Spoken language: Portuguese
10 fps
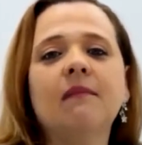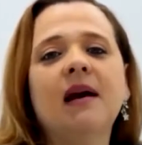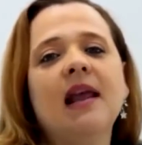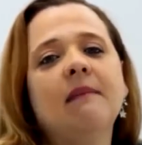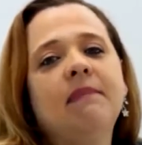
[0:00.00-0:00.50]

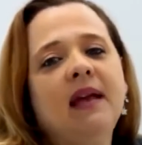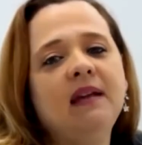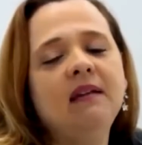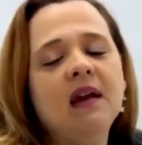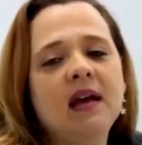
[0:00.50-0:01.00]
trabalhar
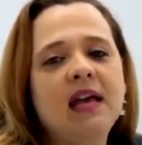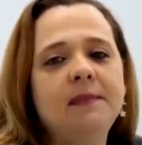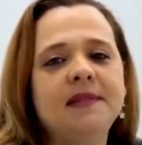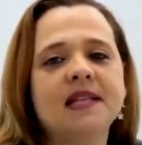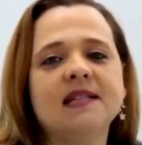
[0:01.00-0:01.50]
bem, ele
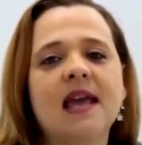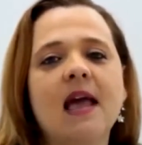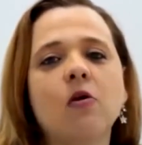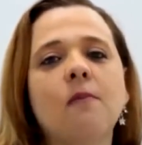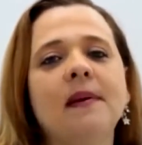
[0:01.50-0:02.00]
precisa ser
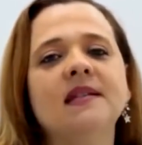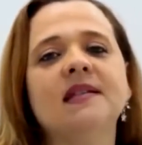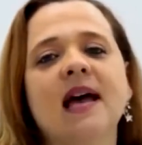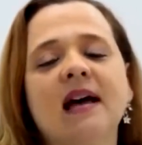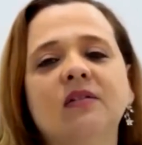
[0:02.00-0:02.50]

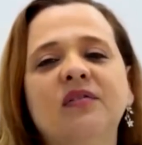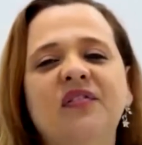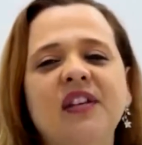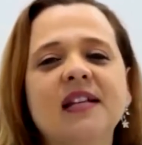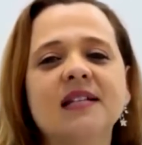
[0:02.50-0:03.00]
recompensado
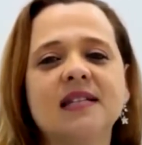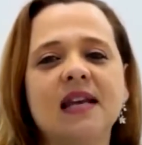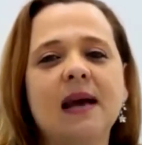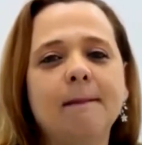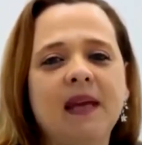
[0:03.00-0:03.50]

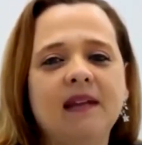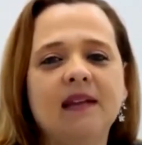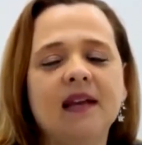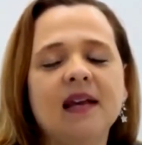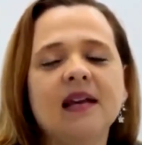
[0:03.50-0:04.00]

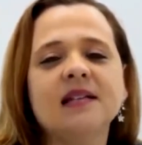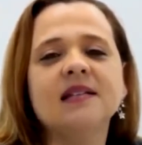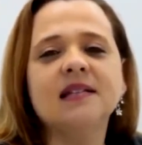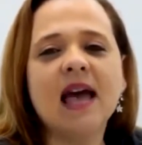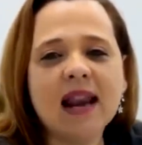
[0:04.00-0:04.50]
financeiramente.
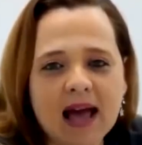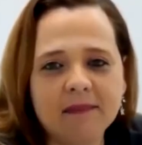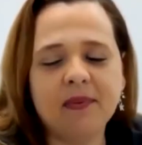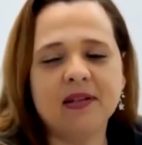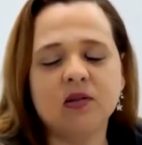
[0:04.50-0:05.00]
Será,
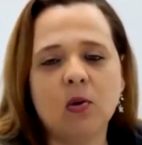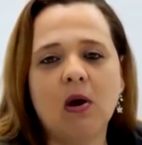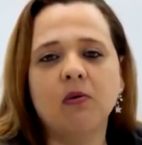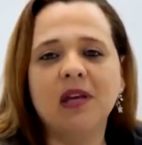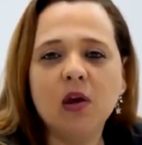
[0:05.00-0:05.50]

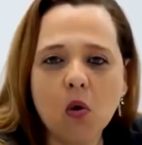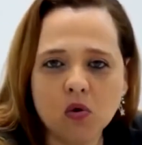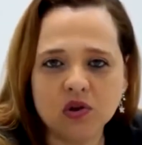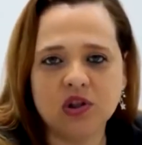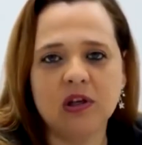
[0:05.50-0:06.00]
pessoal, que
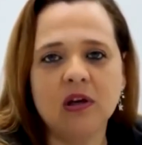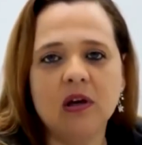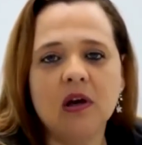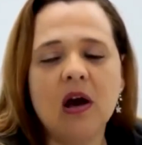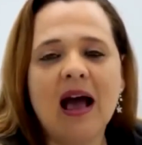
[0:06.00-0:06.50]
hoje
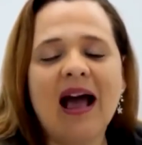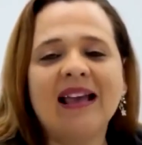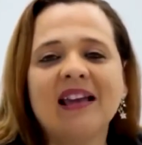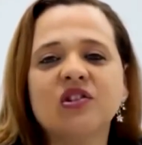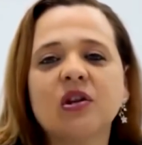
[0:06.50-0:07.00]
a
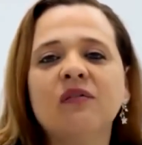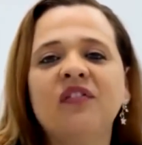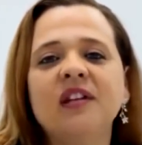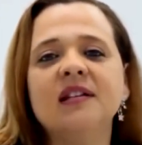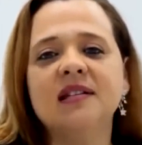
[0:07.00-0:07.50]
questão
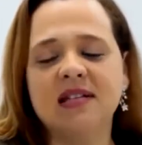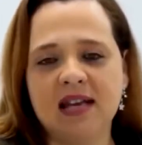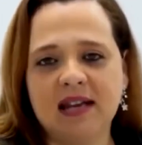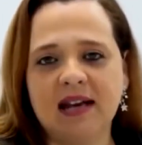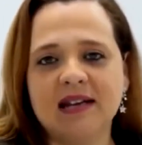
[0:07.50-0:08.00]

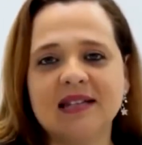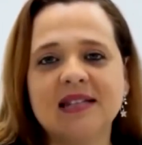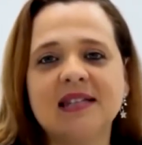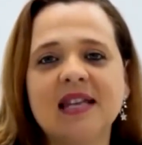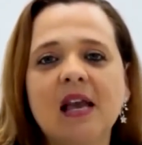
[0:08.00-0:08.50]
financeira
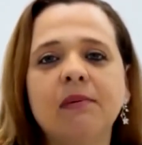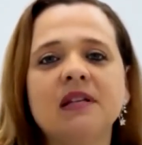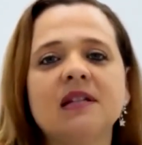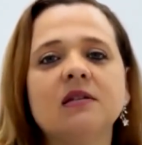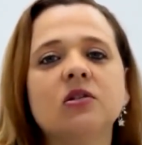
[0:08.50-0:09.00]
sempre
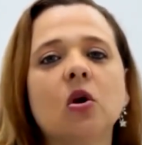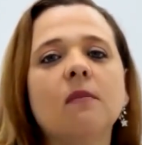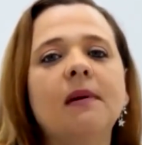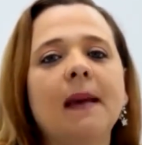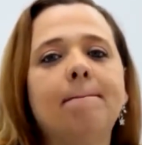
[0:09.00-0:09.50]
se
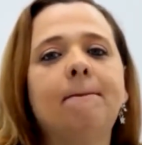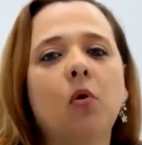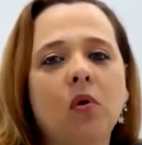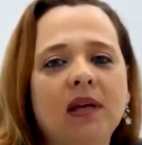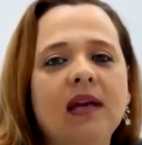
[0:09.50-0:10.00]

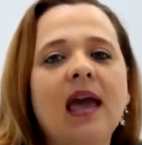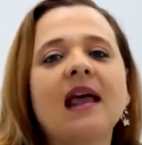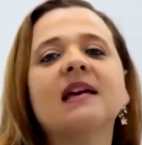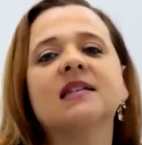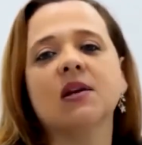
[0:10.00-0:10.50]
sobrepõe em
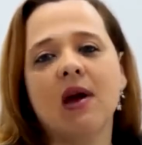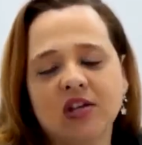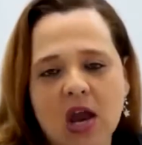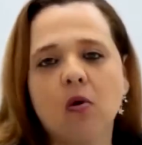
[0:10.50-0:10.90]
relação às